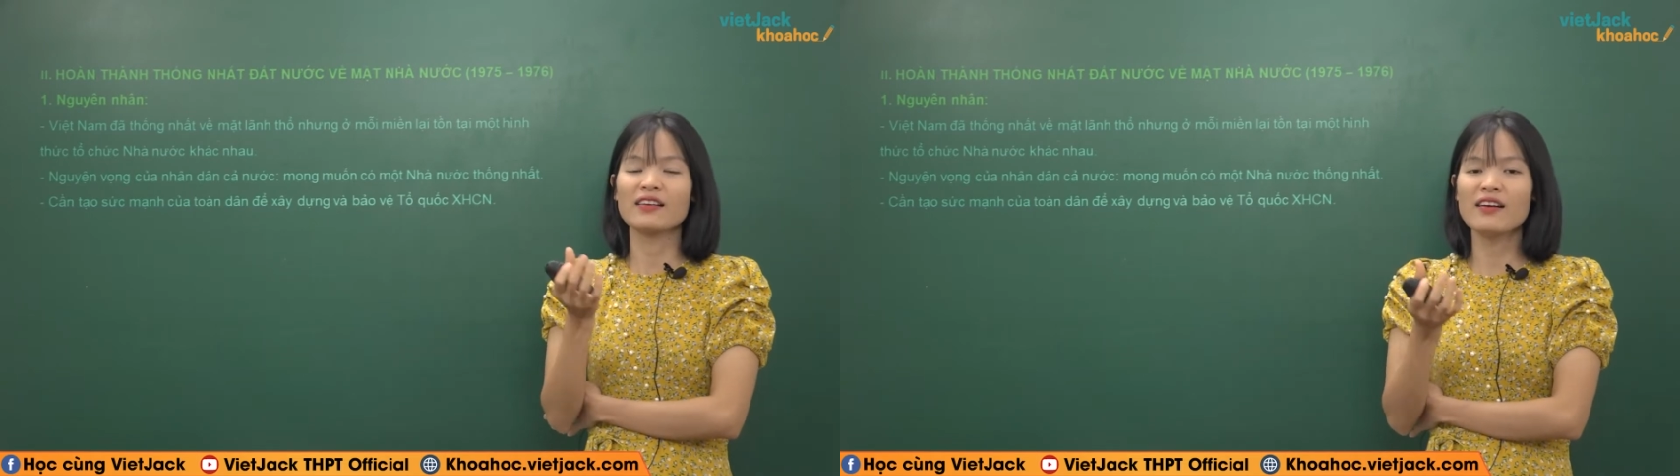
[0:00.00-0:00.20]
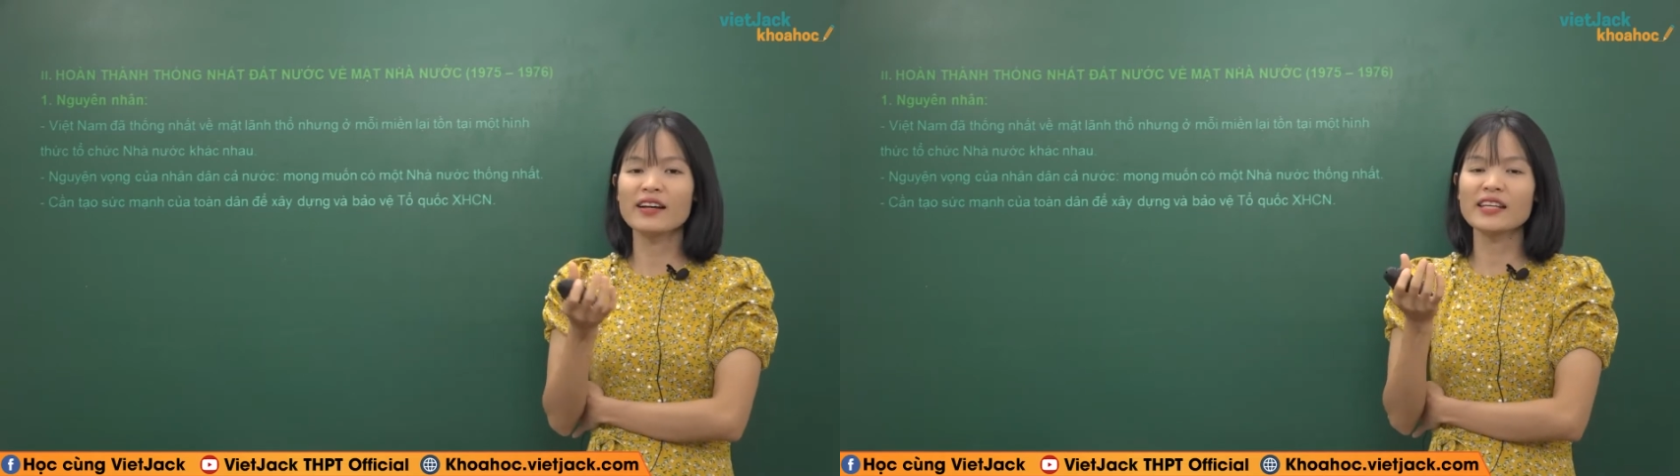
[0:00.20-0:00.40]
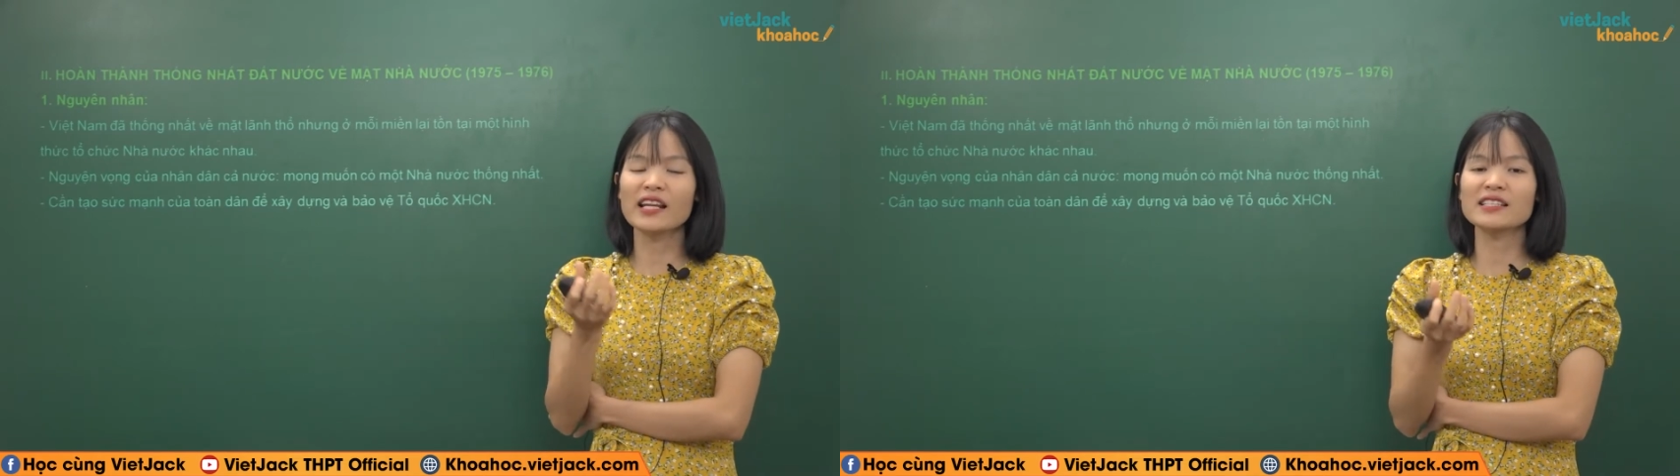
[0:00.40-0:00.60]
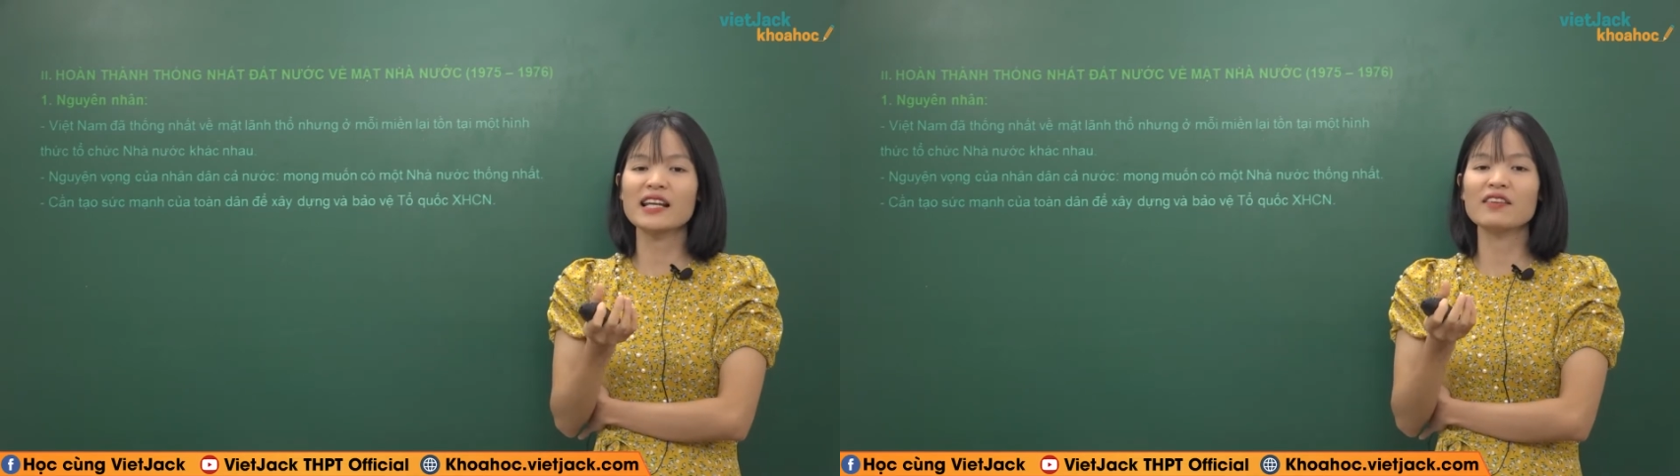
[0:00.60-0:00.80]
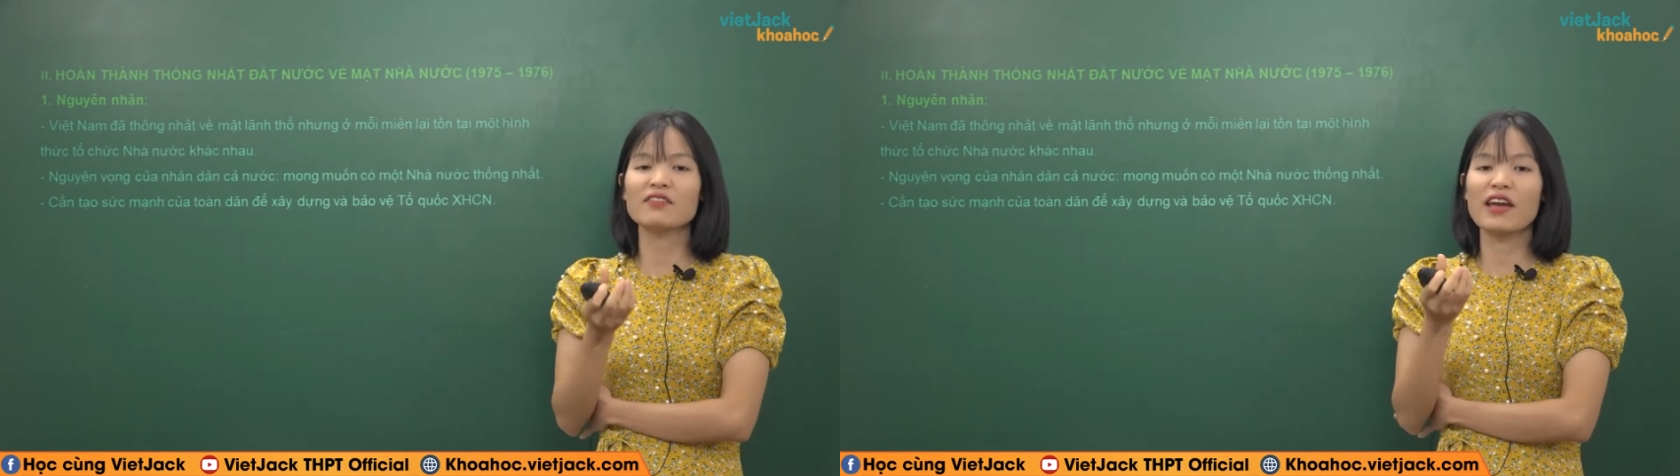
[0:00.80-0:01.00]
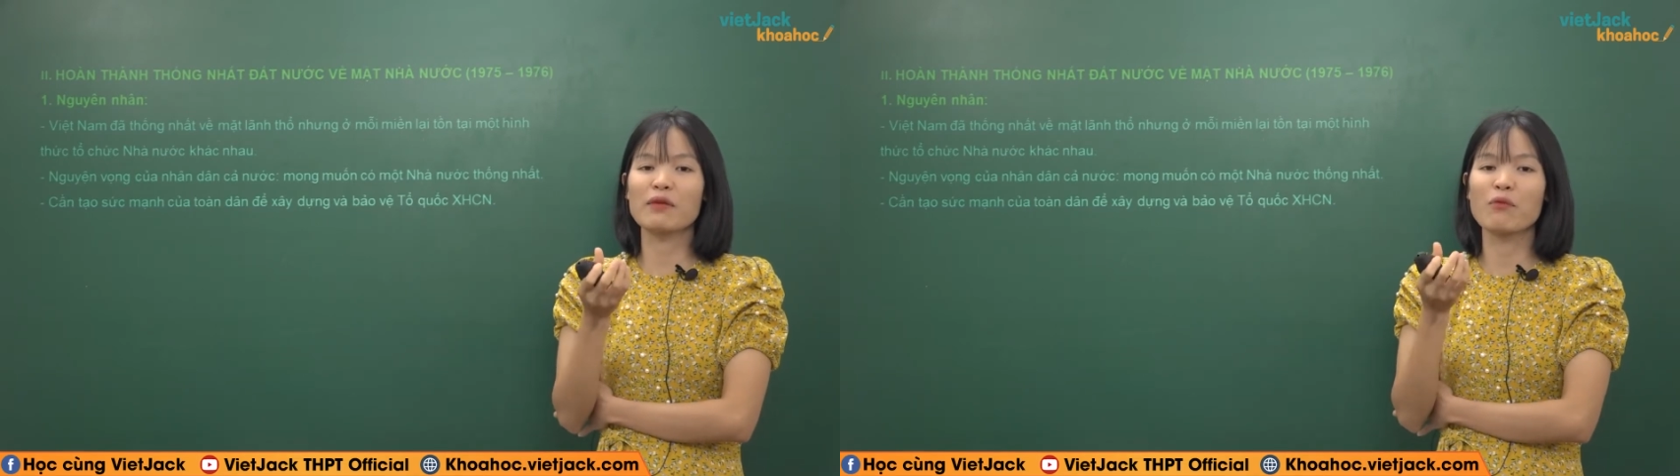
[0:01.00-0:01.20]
đưa nhân dân về